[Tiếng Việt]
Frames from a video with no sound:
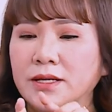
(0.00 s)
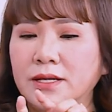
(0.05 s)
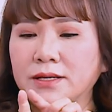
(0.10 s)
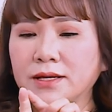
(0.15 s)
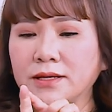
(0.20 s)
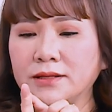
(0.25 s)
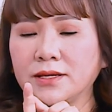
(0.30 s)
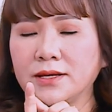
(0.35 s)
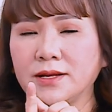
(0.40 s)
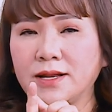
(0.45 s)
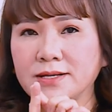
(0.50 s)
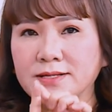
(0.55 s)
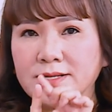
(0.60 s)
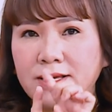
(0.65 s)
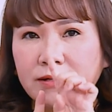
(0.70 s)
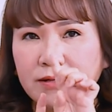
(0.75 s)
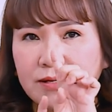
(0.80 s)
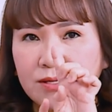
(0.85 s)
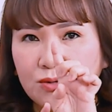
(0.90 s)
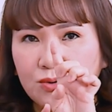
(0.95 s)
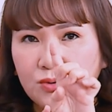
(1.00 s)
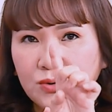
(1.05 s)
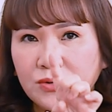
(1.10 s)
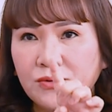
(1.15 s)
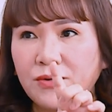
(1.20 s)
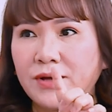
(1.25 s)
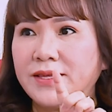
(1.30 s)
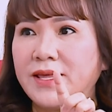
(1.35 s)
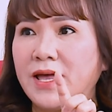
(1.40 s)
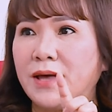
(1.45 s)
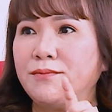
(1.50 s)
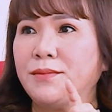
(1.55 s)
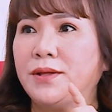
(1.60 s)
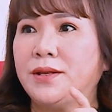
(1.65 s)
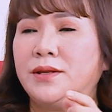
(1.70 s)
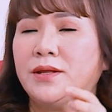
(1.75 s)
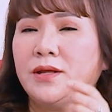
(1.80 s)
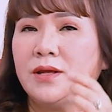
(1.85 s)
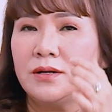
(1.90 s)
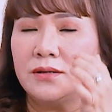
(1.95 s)
thì cái tia laser nó xuyên qua da
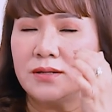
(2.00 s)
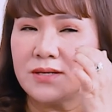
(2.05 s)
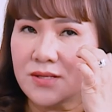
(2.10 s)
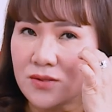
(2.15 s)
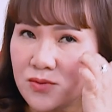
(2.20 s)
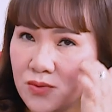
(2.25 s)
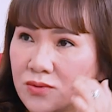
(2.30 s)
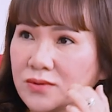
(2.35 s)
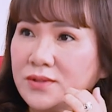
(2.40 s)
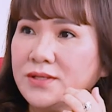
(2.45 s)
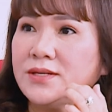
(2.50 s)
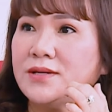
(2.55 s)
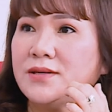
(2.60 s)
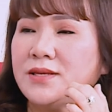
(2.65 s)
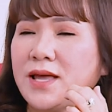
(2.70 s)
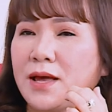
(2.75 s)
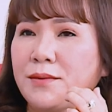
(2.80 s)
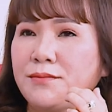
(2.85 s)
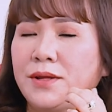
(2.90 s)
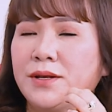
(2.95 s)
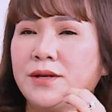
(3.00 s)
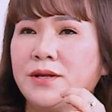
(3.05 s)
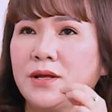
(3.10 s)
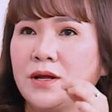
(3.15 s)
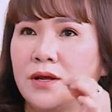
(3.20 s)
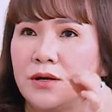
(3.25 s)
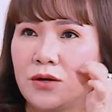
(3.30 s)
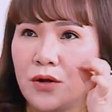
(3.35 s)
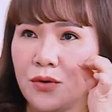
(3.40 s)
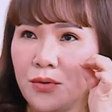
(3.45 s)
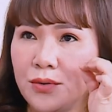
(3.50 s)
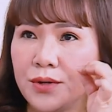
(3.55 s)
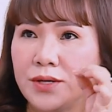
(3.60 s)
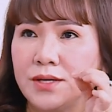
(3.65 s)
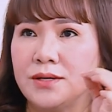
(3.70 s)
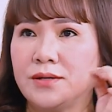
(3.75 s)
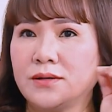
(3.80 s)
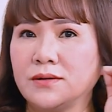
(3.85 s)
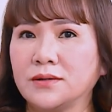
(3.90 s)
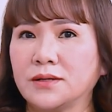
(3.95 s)
mình, nó xuống ở dưới da mình, nó
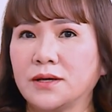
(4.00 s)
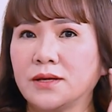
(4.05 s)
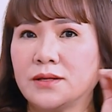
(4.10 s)
hủy